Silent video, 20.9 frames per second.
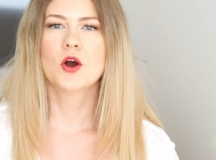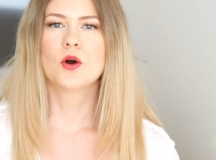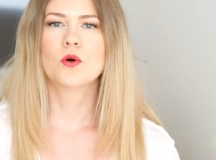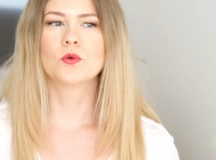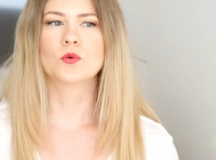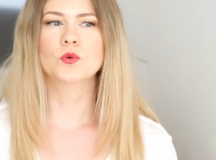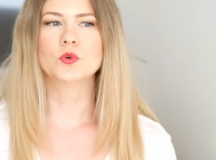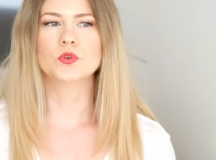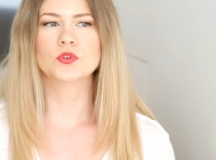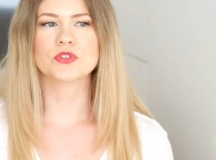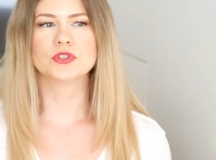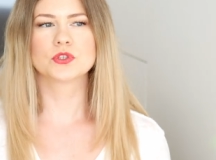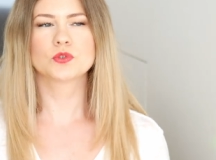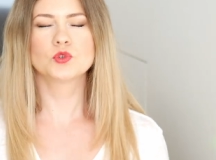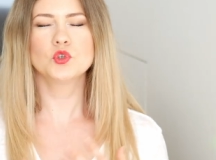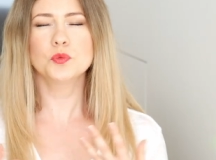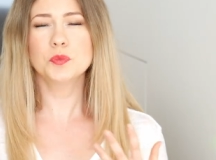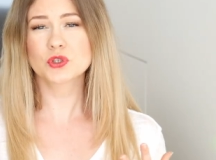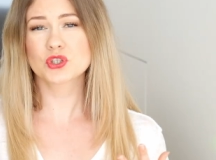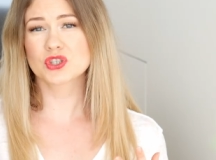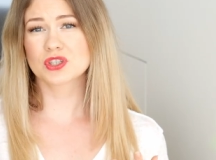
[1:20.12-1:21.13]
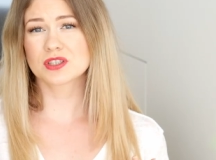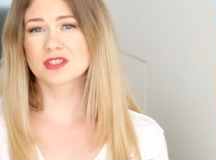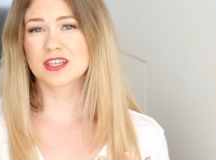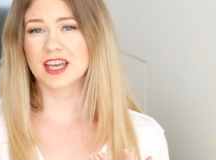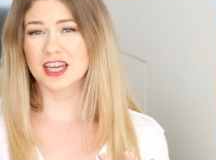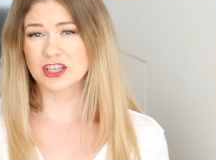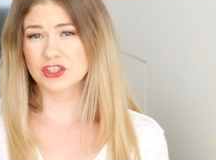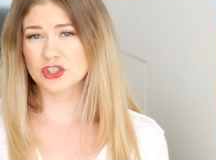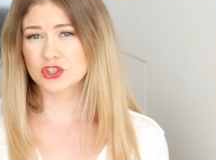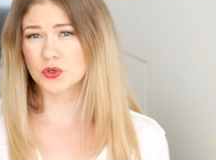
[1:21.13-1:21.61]
und typische
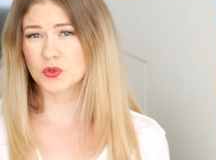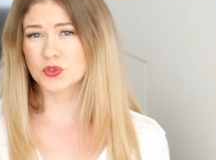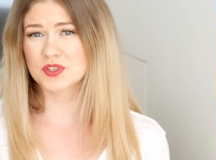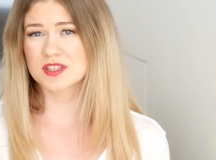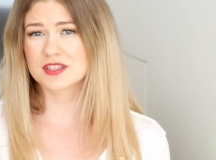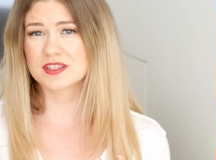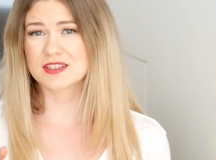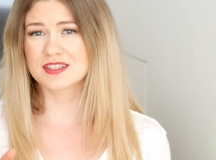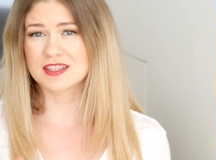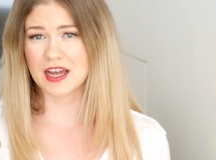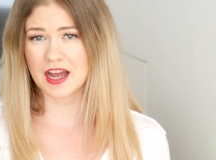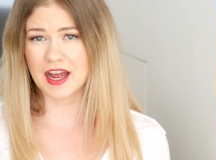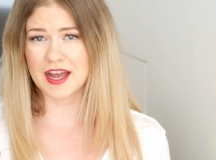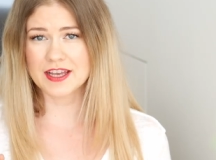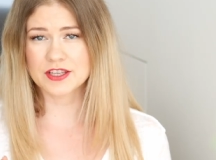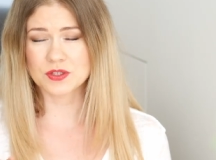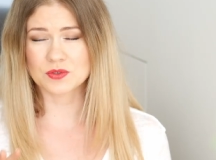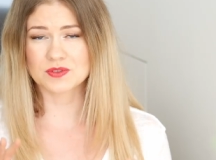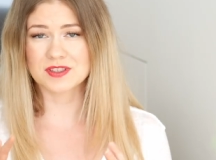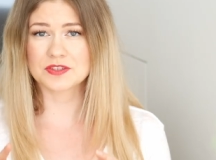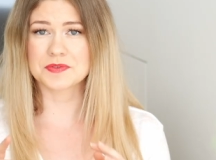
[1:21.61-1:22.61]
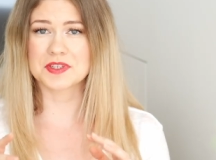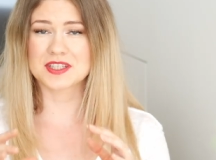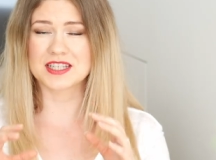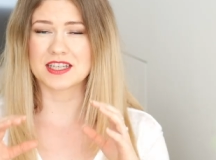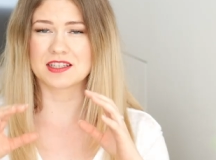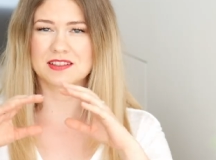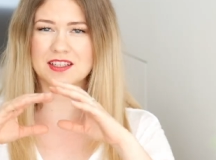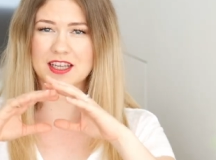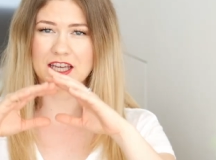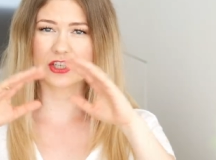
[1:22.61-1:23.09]
Trenchcoats Details und das, was
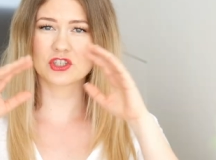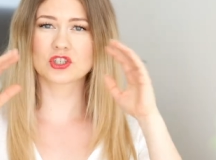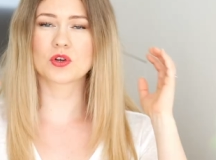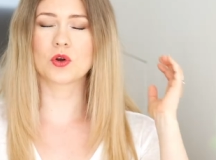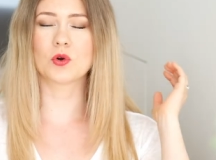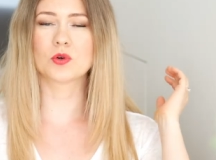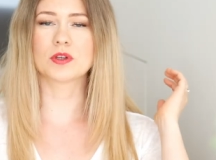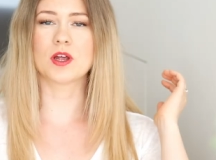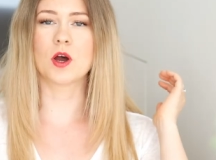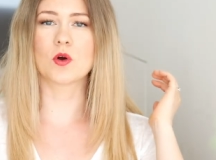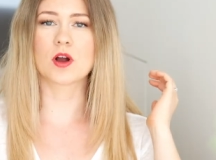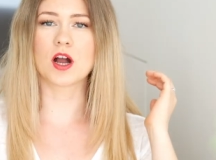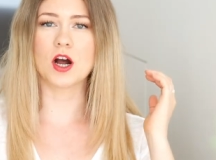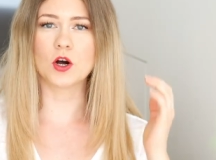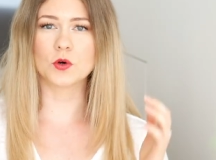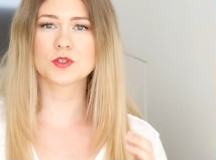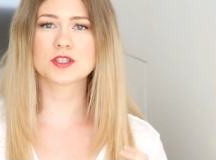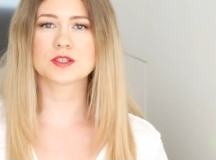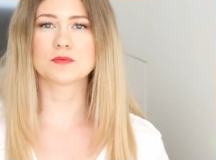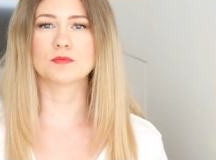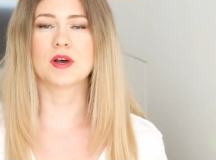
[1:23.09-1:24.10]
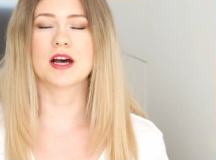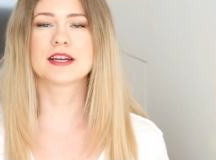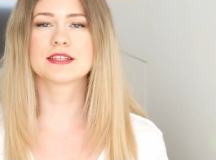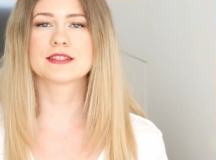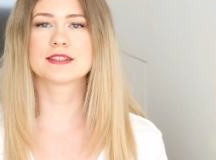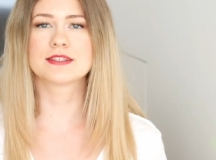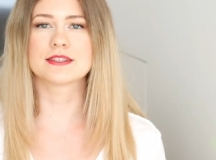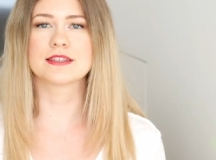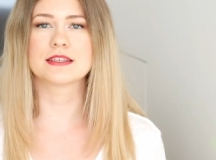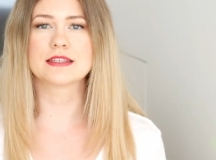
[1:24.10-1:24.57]
einen Trenchcoat auch
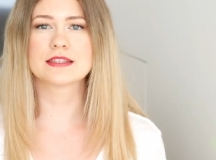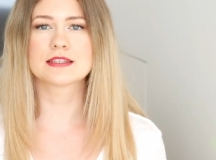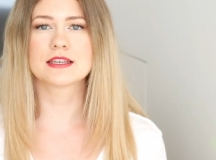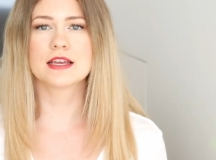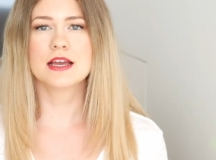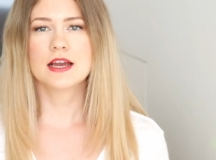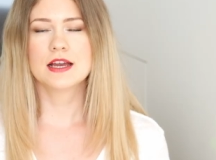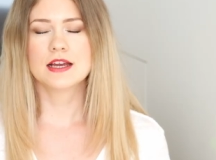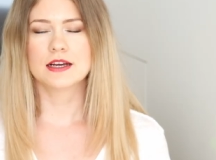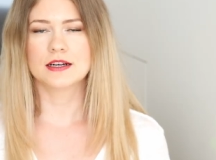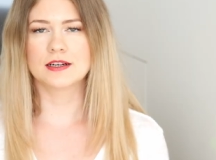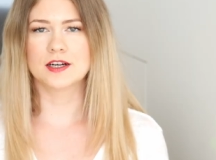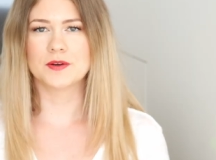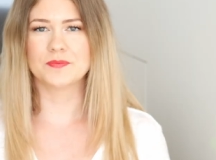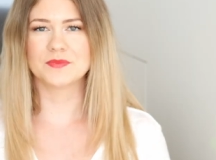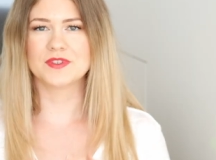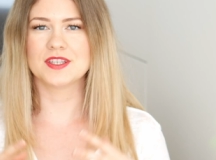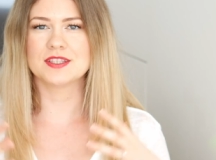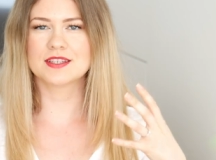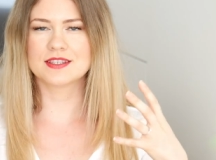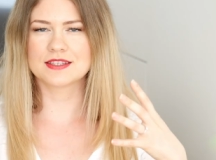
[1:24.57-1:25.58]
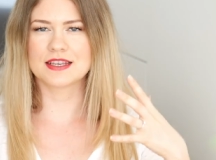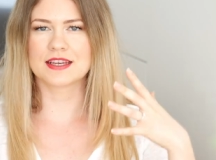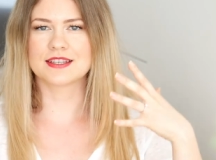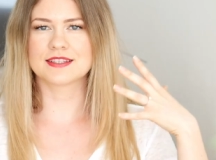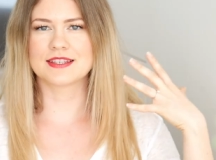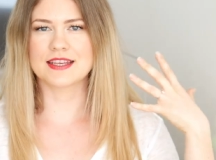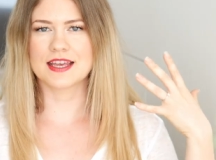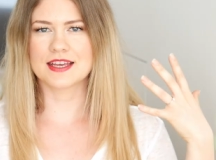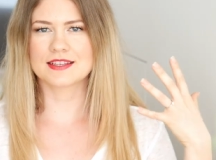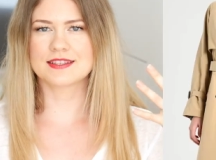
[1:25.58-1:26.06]
ausmacht, sind ähm, diese
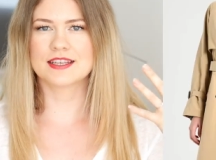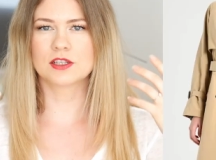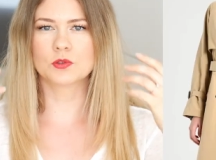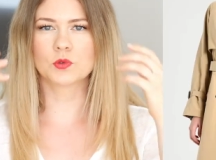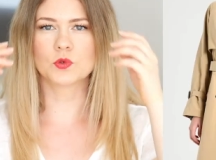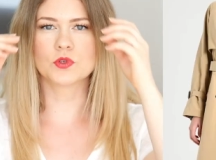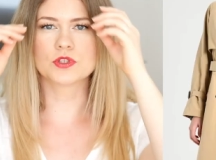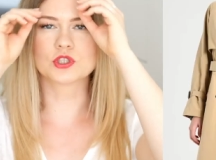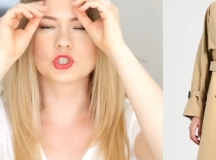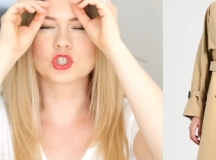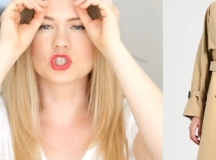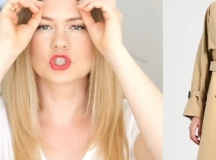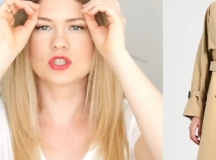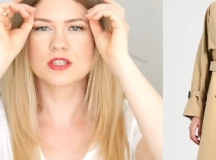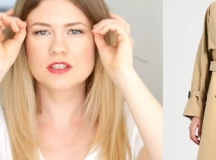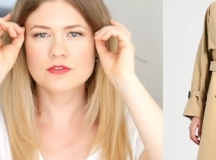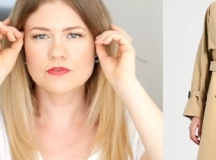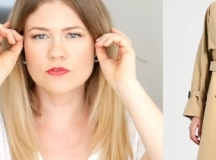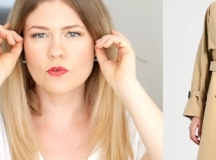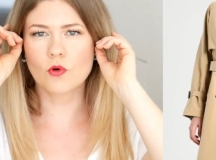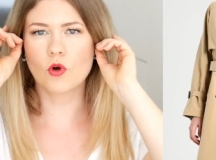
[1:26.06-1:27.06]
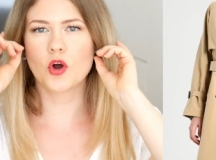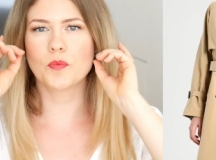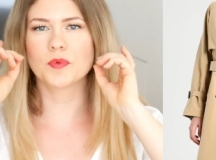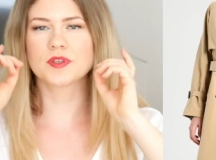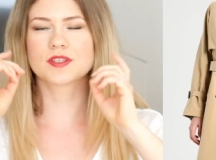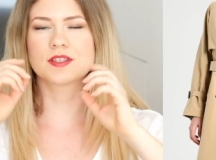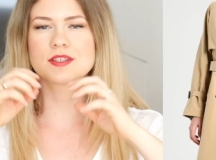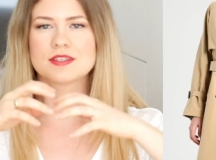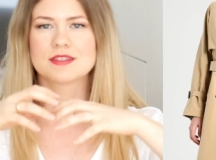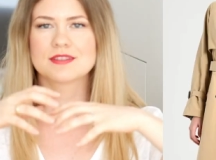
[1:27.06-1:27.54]
sehr, sehr lose Schnittform.
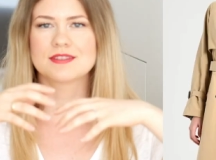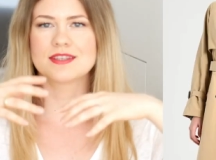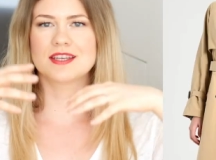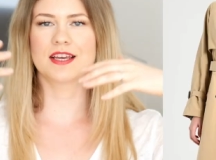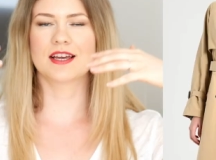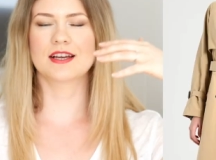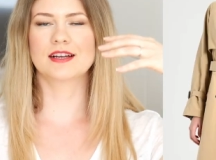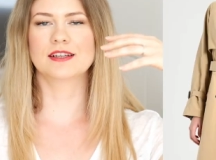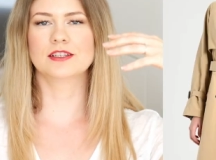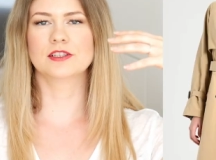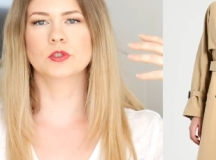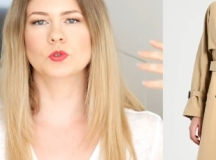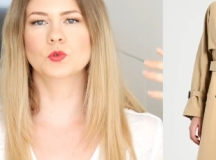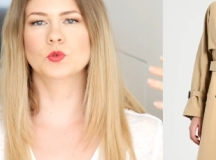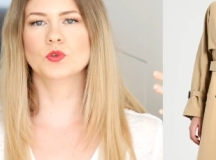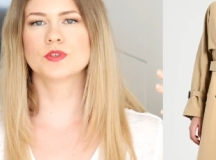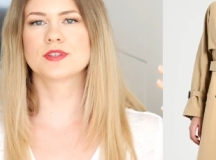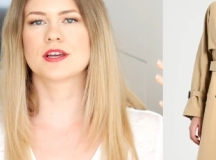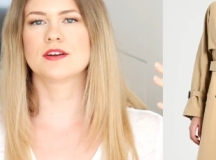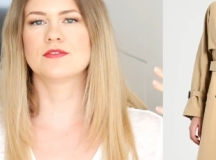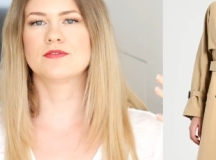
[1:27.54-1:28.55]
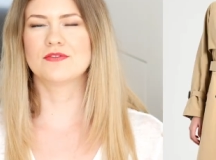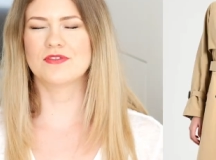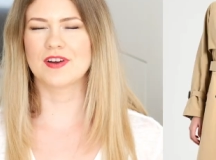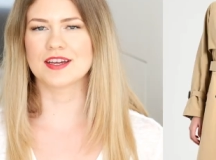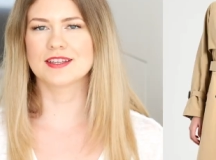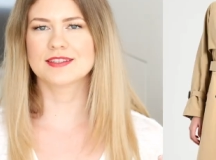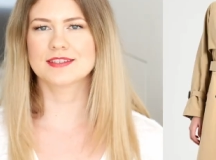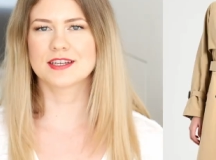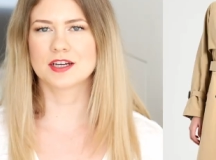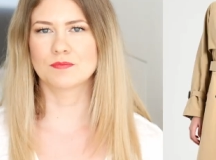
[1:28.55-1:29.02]
Es ist ein sehr loser,
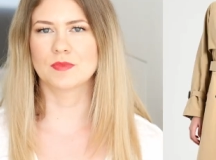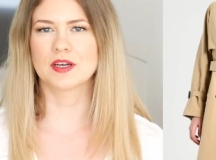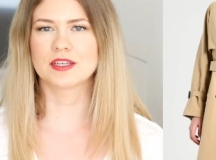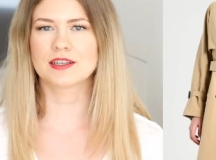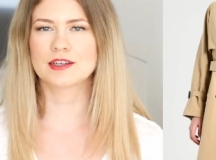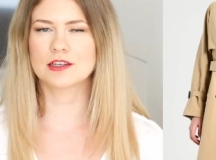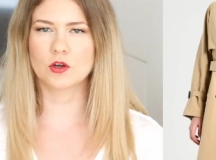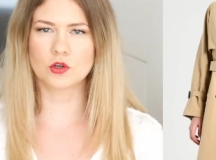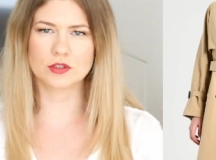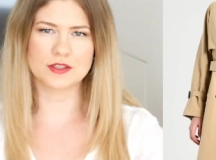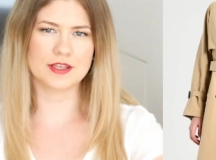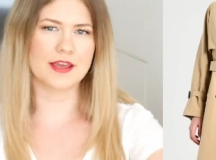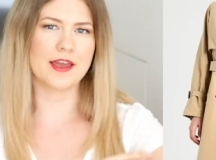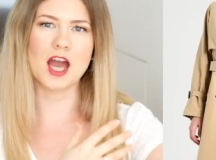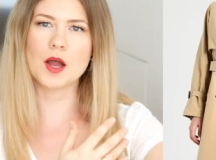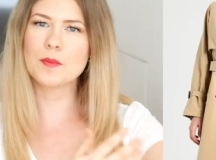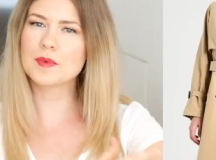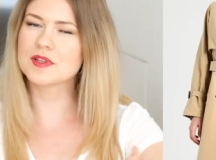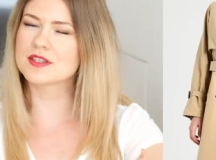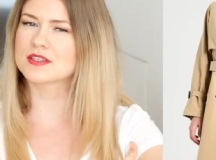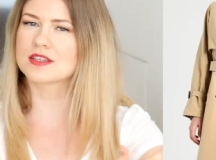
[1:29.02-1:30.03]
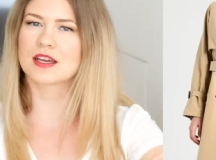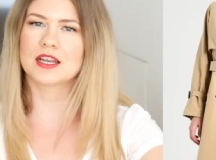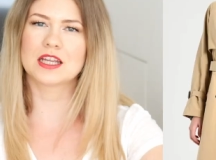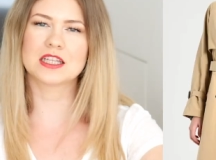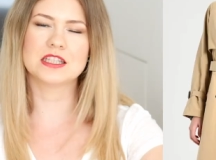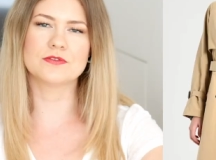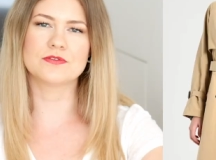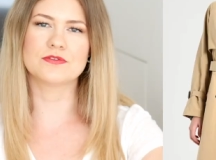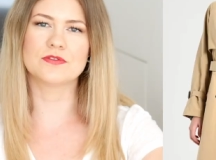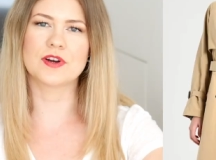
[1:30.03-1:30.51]
weiter Mantel. Auch die Ärmel sind
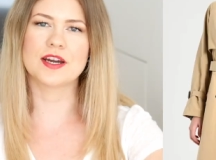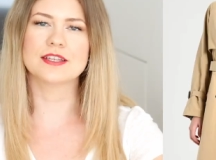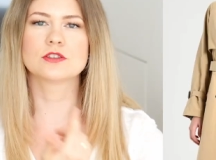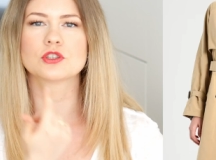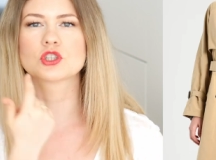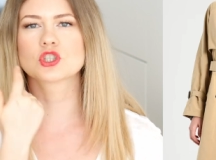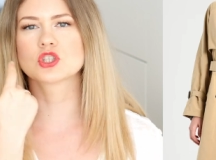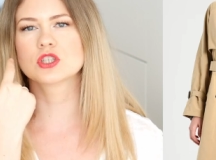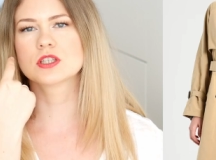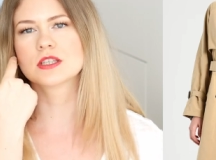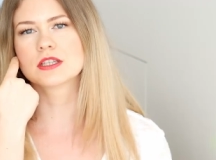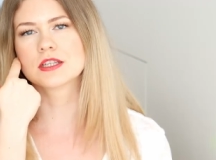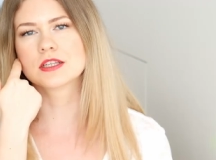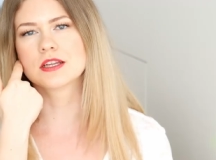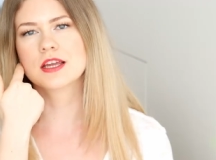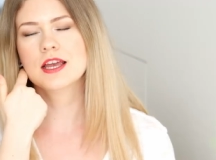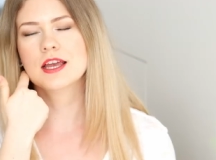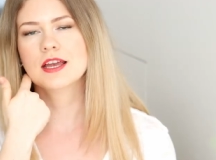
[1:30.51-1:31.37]
relativ weit geschnitten